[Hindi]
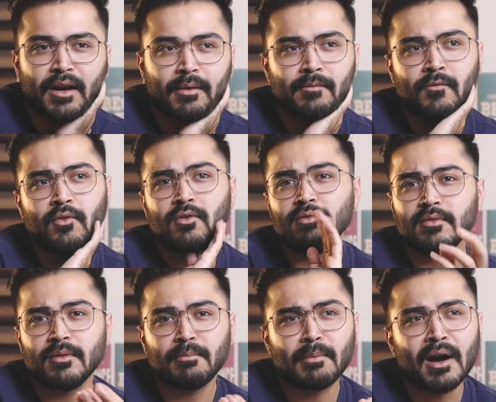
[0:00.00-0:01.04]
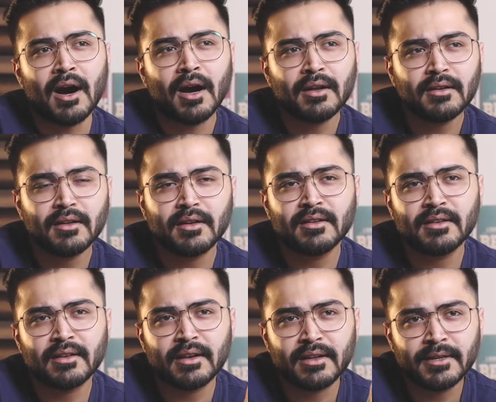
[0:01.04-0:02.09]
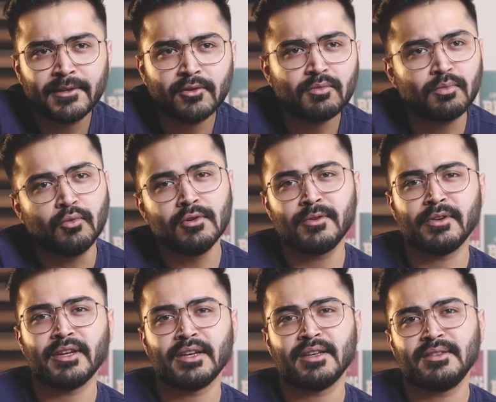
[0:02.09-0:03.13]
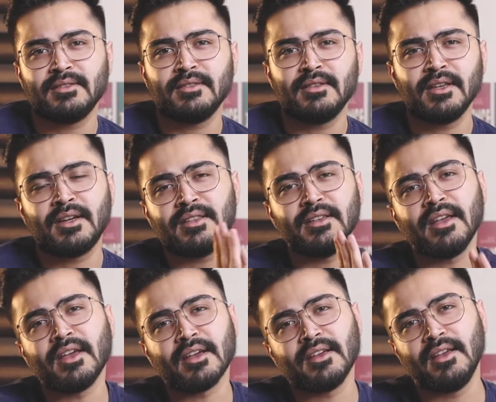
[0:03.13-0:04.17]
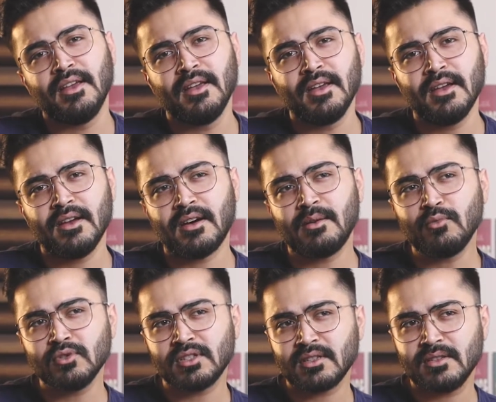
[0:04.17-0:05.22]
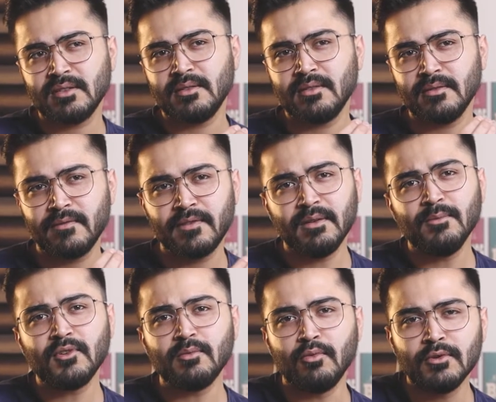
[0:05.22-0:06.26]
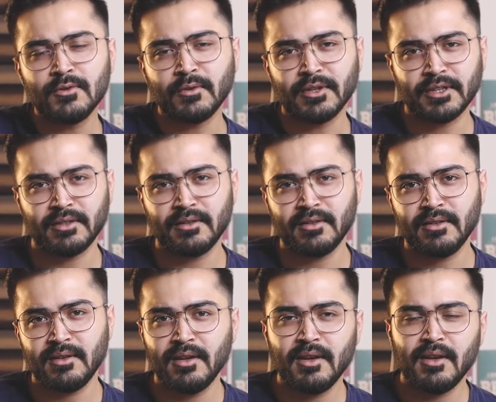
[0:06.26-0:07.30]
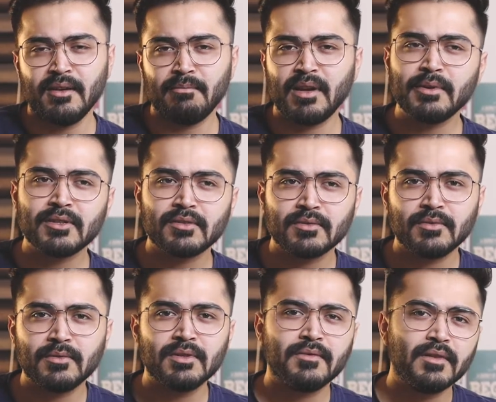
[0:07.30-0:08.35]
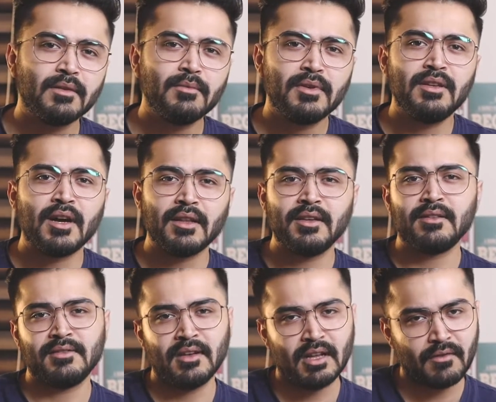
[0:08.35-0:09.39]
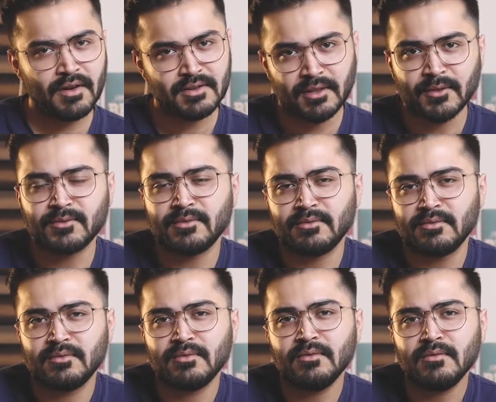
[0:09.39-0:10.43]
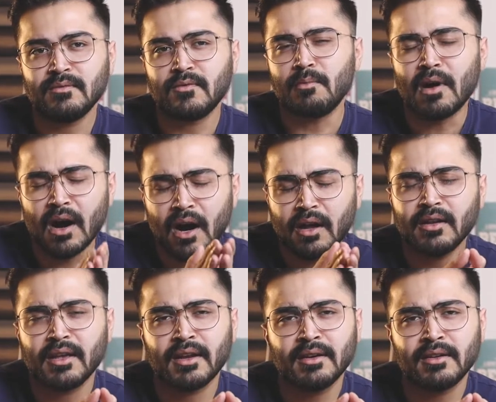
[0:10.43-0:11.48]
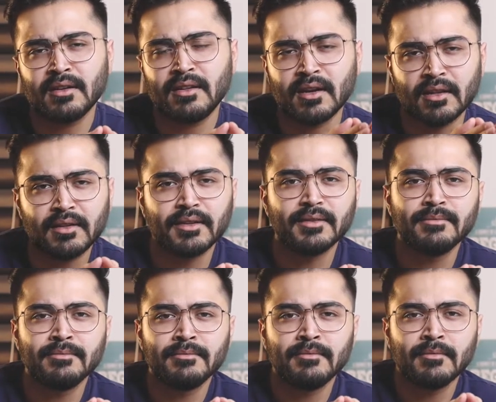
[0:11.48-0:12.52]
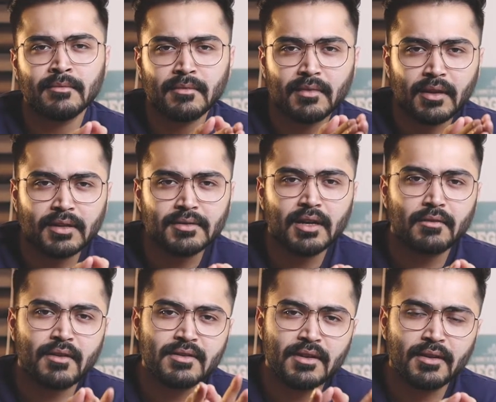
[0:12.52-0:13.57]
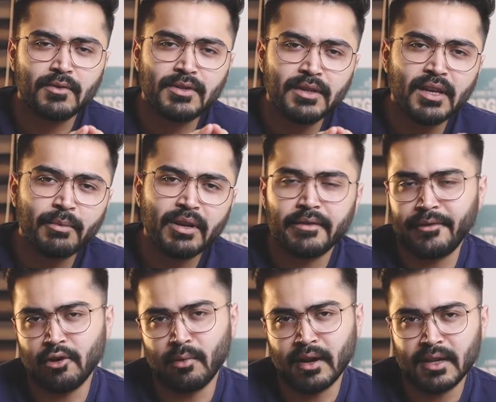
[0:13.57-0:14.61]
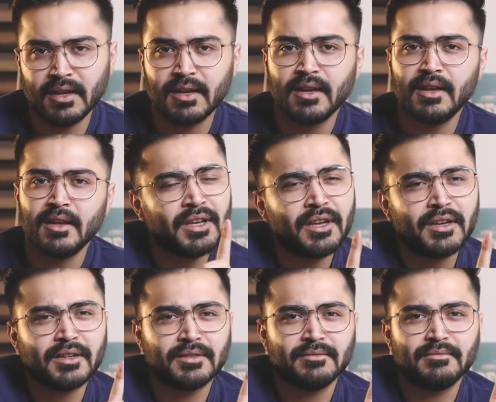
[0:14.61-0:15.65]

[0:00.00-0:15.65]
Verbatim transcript: हम वो महान कैरेक्टर को भूल चुके हैं दिक्कत ये है हम उस फिल्म को भूल चुके हैं मैं बस उस फिल्म की यादें ताज़ा करवाना चाहता हूँ वो महान कैरेक्टर की यादें ताज़ा करवाना चाहता हूँ इसीलिए मैंने ये वीडियो बनाई है एक